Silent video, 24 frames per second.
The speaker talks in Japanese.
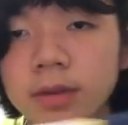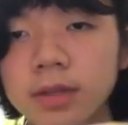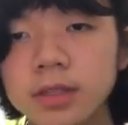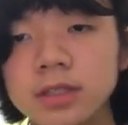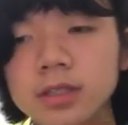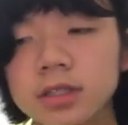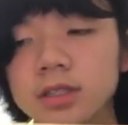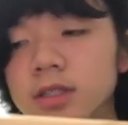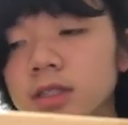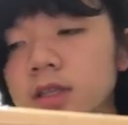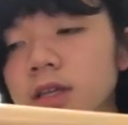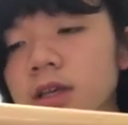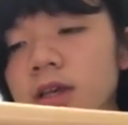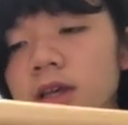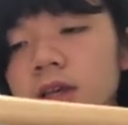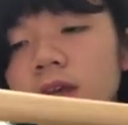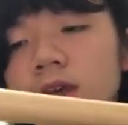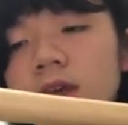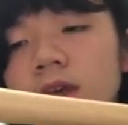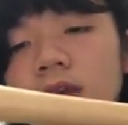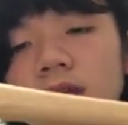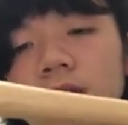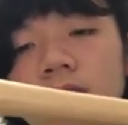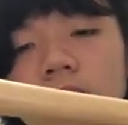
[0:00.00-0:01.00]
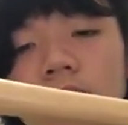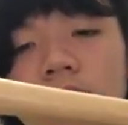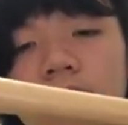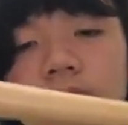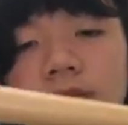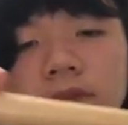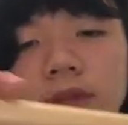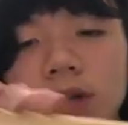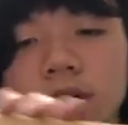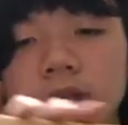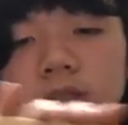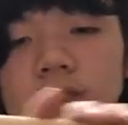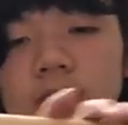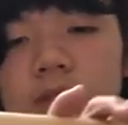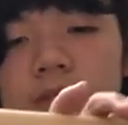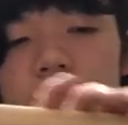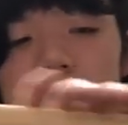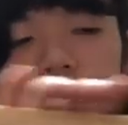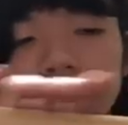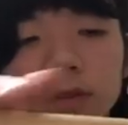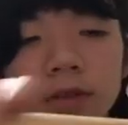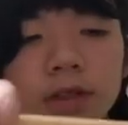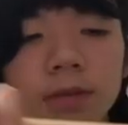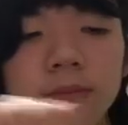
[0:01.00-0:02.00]
す。こんな感じ。まあ、
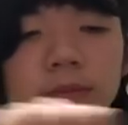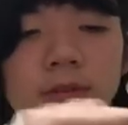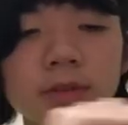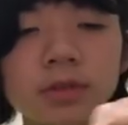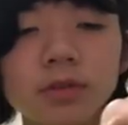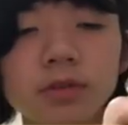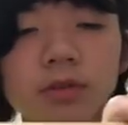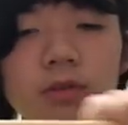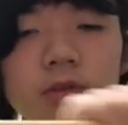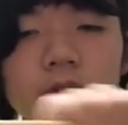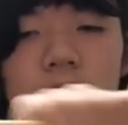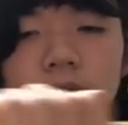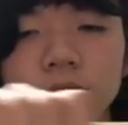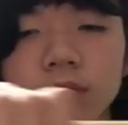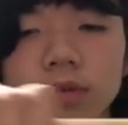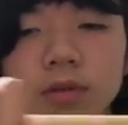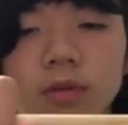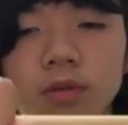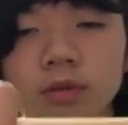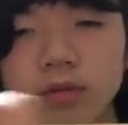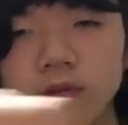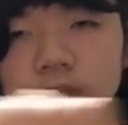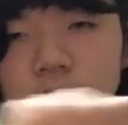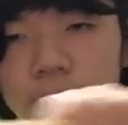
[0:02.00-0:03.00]
グリップはちょっと細